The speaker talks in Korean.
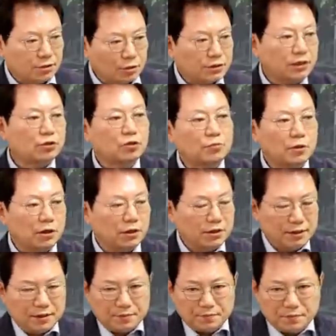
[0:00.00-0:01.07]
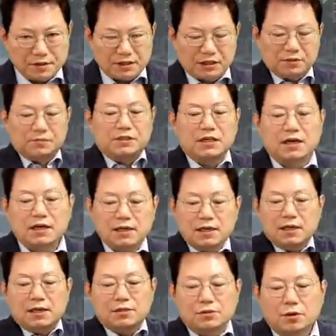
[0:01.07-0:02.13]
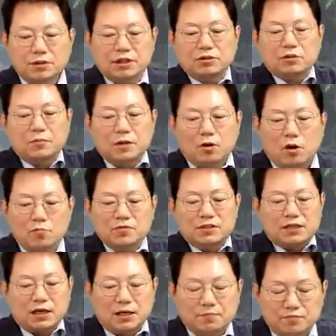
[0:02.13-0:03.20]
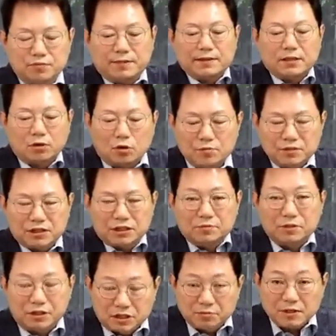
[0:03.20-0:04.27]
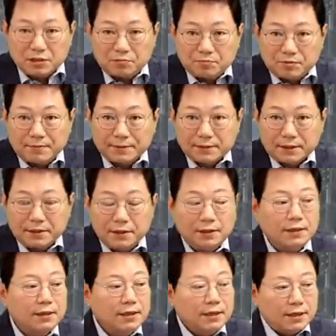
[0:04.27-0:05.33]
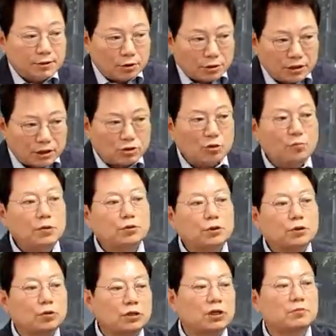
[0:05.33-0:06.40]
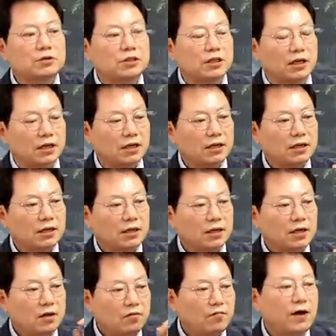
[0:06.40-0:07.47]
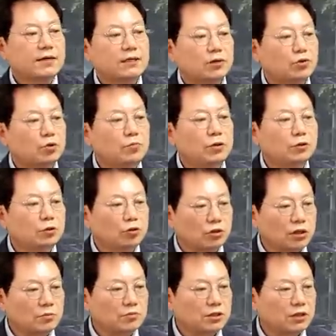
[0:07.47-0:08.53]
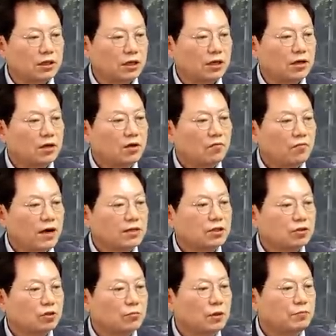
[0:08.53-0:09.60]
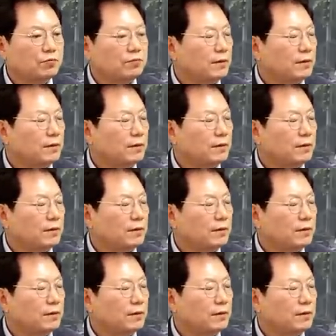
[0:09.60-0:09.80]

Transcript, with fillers: 적색 점멸 지금 지나간 적색 점멸의 검은 차 불박차 검, 지금 지금이 그 불박차예요. 적색 전면 쪽이 더 잘못이다. 황색 전면 쪽이 더 잘못이다. 황색 전면